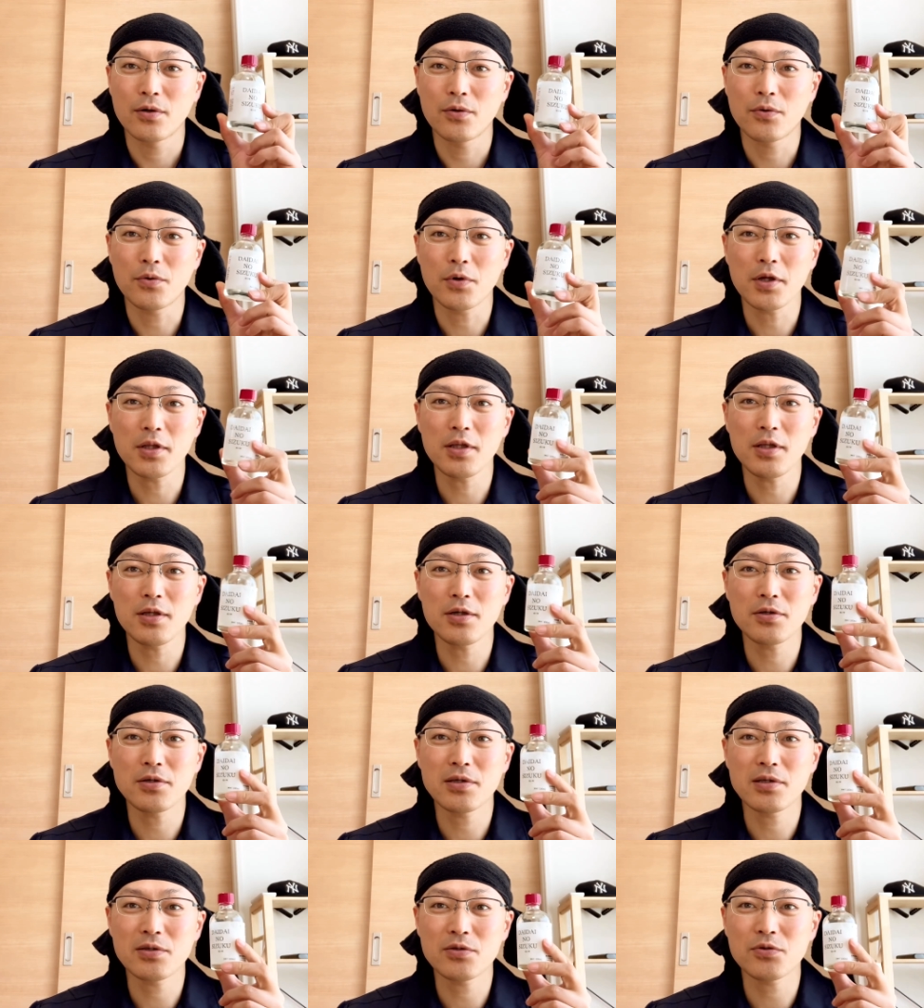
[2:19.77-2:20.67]
これに
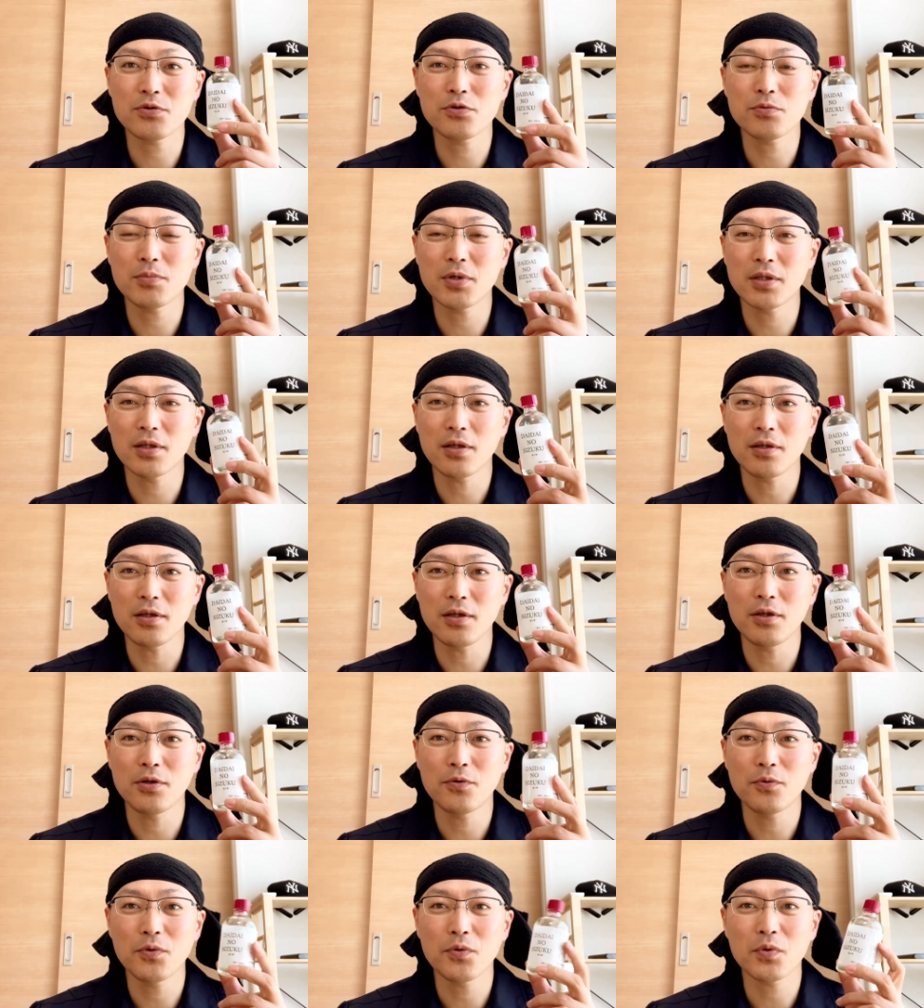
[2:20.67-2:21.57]
行き着くまで
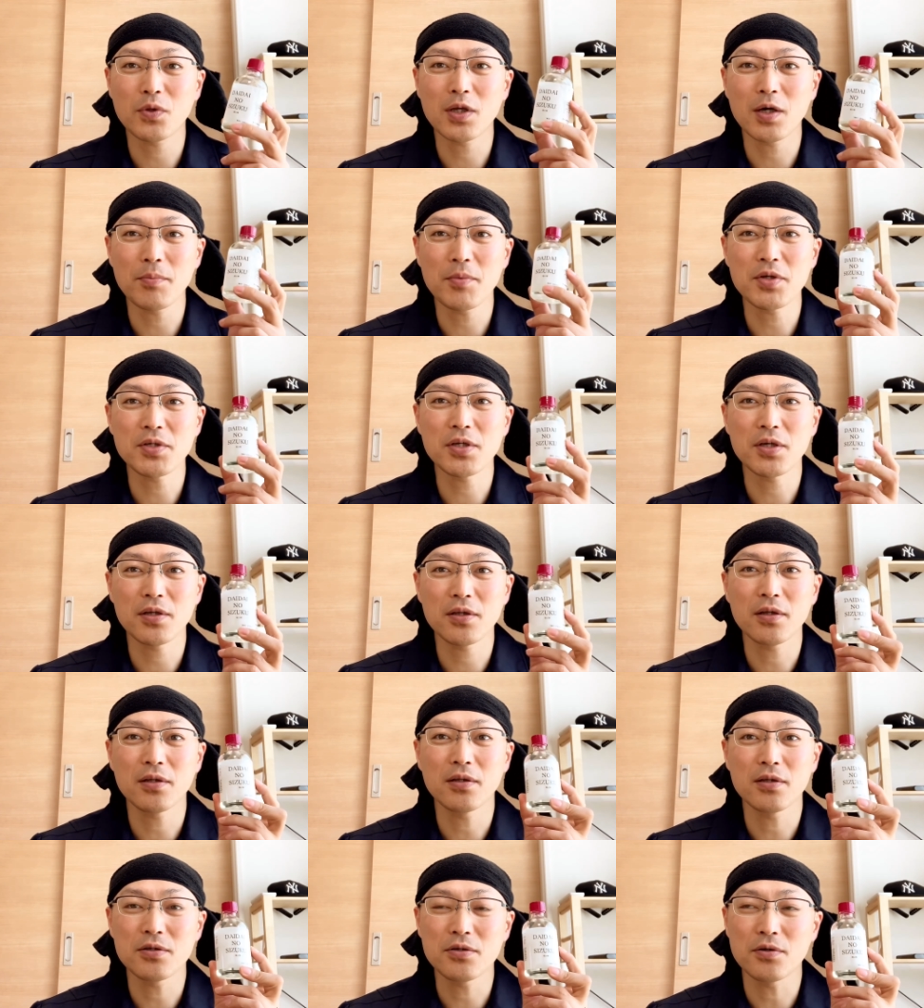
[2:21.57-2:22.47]
にいろいろ試してき
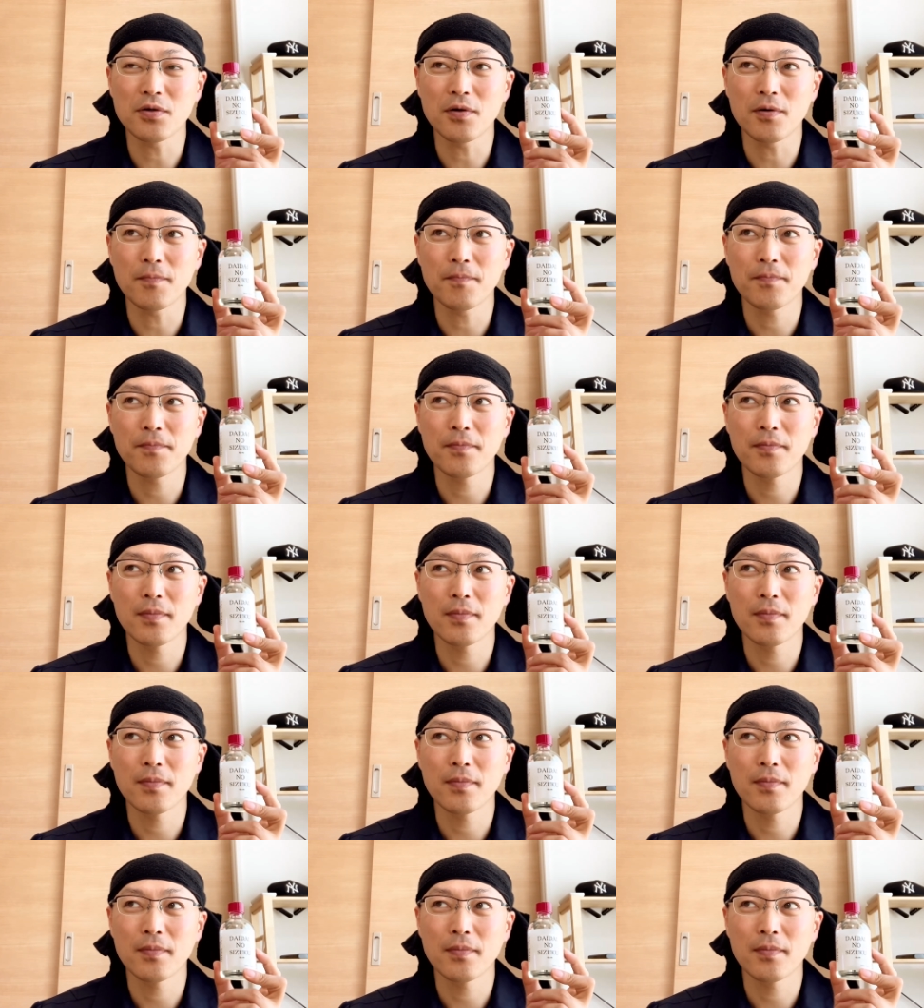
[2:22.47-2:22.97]
たんですよ。